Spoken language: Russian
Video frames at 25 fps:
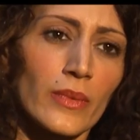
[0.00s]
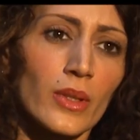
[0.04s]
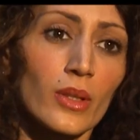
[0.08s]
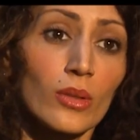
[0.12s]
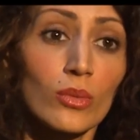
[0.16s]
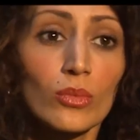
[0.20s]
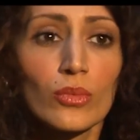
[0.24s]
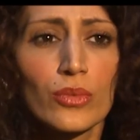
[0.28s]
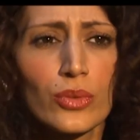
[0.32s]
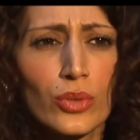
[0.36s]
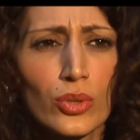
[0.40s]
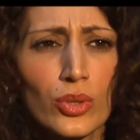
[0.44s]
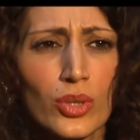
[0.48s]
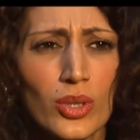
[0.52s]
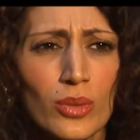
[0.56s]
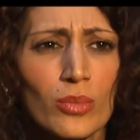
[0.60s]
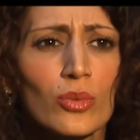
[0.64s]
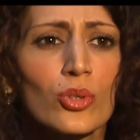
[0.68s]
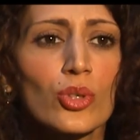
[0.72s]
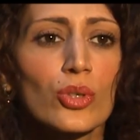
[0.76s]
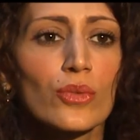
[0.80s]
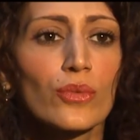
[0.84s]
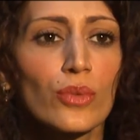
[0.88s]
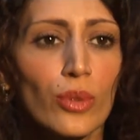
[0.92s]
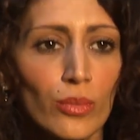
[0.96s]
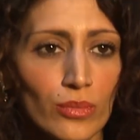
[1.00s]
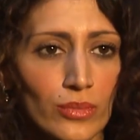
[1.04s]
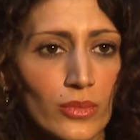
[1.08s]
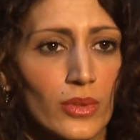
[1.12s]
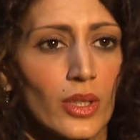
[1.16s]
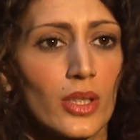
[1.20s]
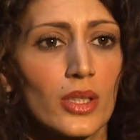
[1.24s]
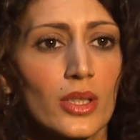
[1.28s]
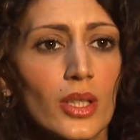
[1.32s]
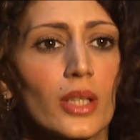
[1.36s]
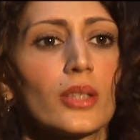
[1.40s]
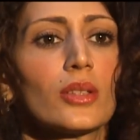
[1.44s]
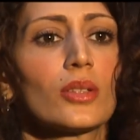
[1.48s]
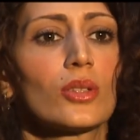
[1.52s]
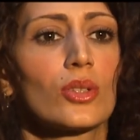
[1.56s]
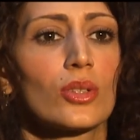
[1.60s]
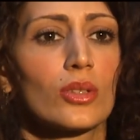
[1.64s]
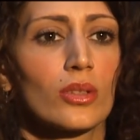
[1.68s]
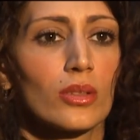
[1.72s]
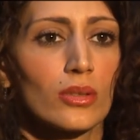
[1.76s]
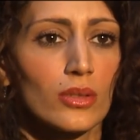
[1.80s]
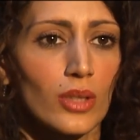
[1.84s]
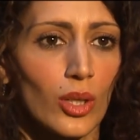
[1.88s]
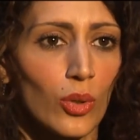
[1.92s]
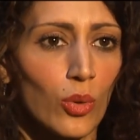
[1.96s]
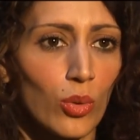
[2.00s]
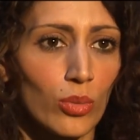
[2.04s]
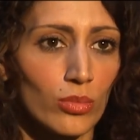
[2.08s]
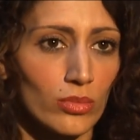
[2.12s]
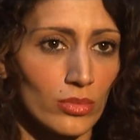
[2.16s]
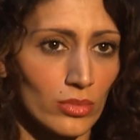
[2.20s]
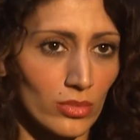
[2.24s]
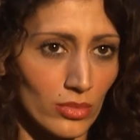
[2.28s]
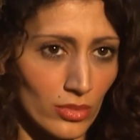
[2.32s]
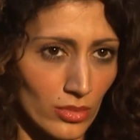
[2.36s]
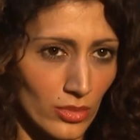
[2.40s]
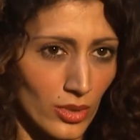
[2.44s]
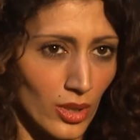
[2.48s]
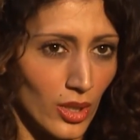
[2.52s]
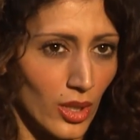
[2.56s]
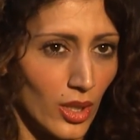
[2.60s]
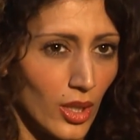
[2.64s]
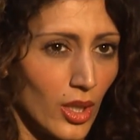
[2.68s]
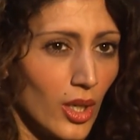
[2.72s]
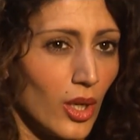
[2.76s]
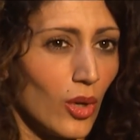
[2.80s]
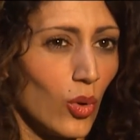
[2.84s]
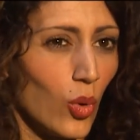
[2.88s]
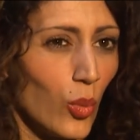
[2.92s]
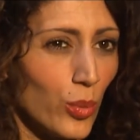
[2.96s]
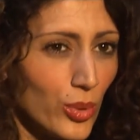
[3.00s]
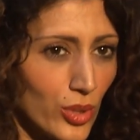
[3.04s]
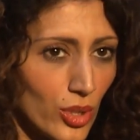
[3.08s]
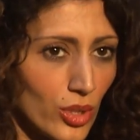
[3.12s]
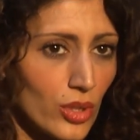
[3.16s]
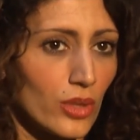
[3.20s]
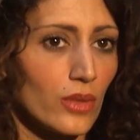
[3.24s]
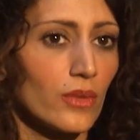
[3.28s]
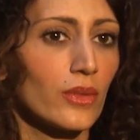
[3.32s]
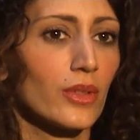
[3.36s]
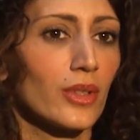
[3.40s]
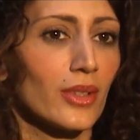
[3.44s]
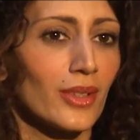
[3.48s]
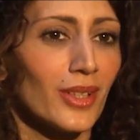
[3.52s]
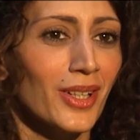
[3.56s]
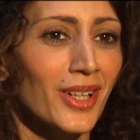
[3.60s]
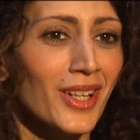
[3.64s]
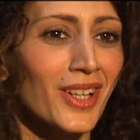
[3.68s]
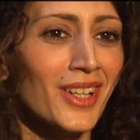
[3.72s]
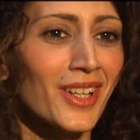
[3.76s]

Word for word: Ну, все-таки мы живем в достаточно таком обществе,